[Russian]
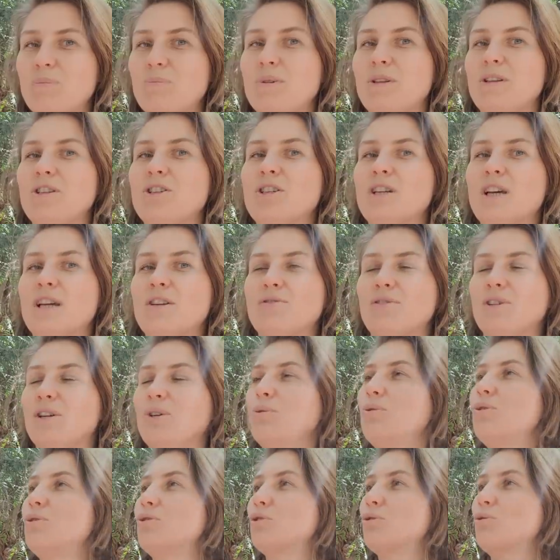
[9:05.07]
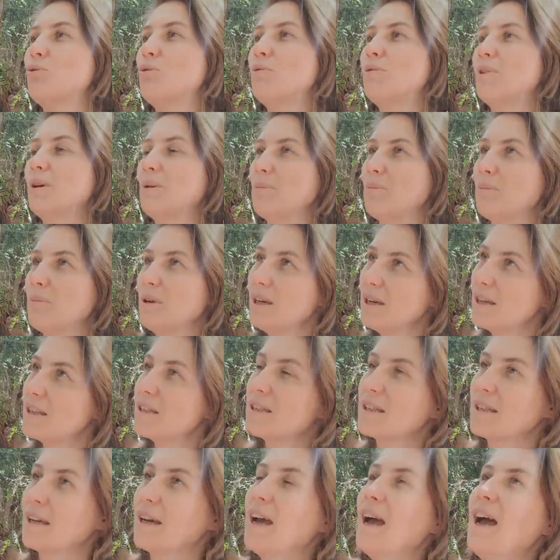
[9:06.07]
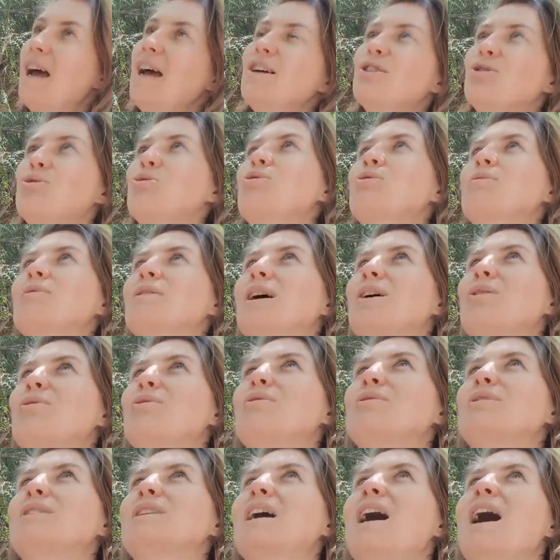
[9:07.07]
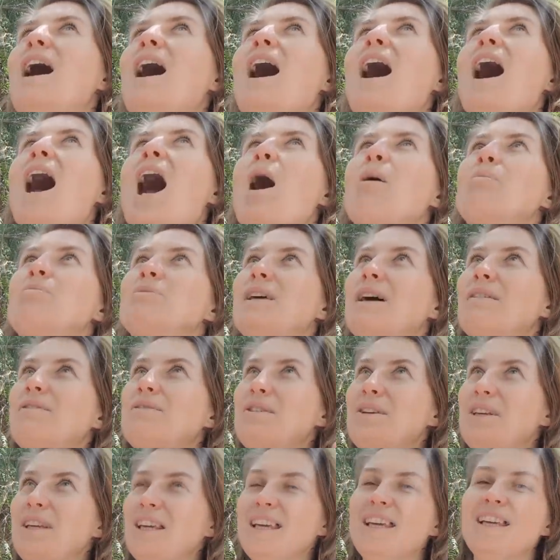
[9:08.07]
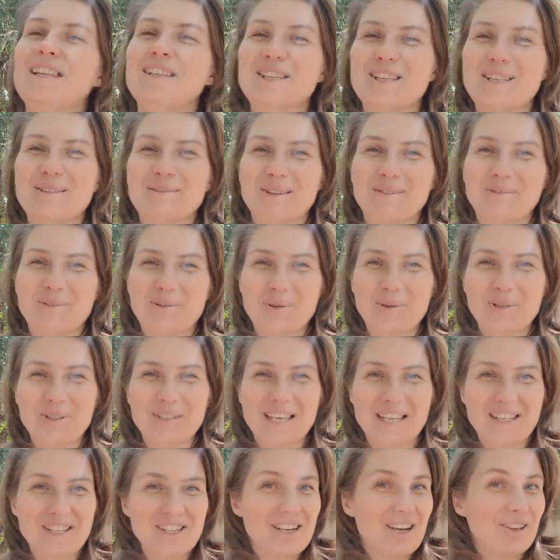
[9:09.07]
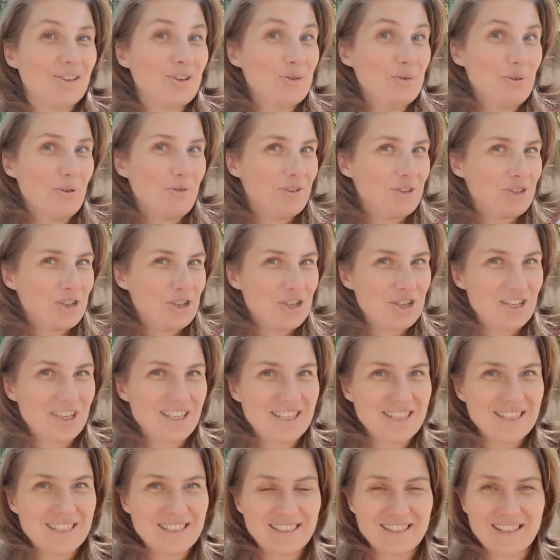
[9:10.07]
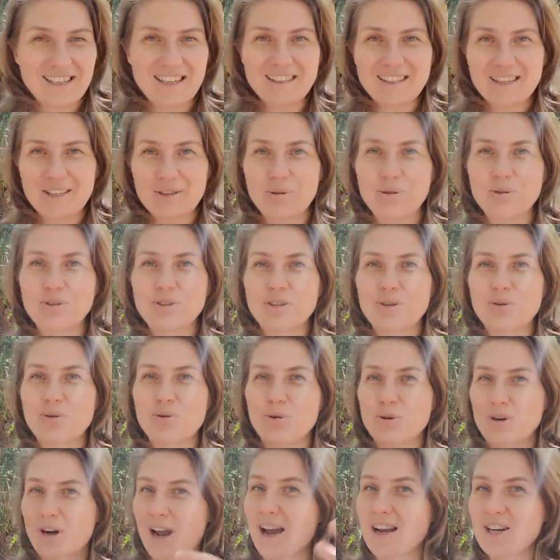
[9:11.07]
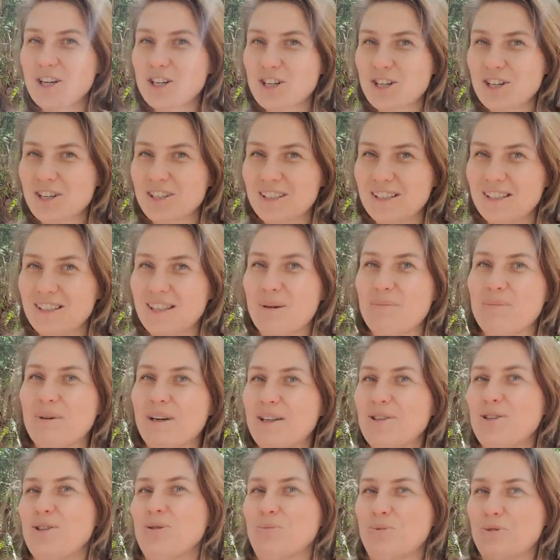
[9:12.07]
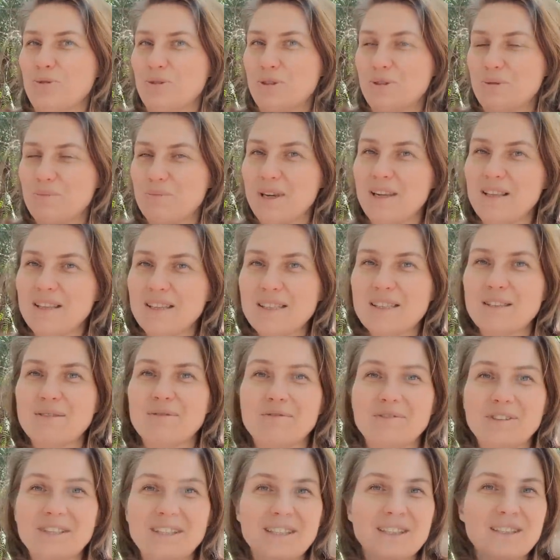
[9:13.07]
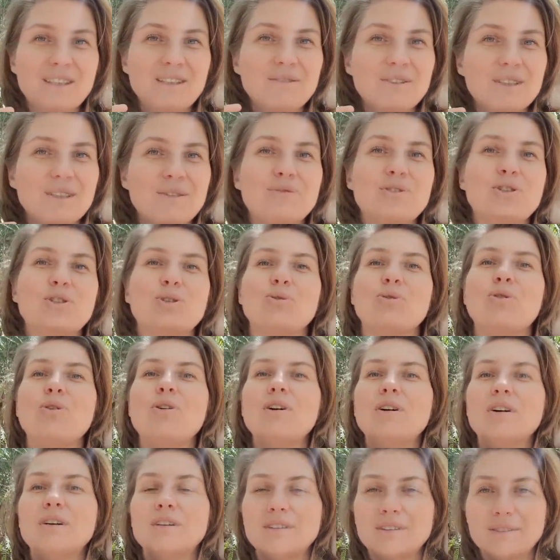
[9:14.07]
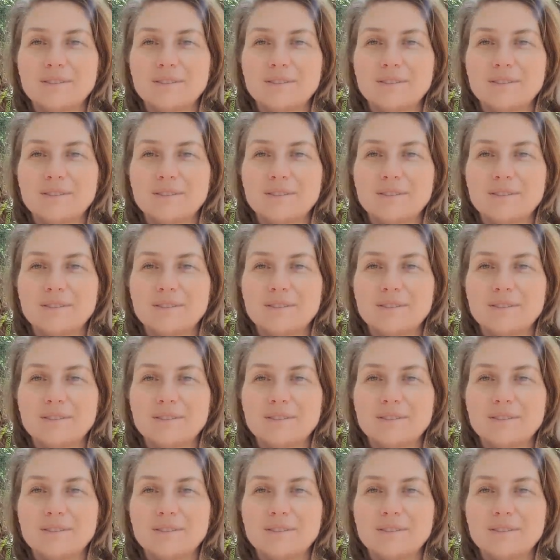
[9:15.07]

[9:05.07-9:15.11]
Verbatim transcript: переезжаешь в какое-то новое место, чувство какого-то обновления, своего рода начала новой жизни, да, дает кураж и необходимую смелость выкидывать все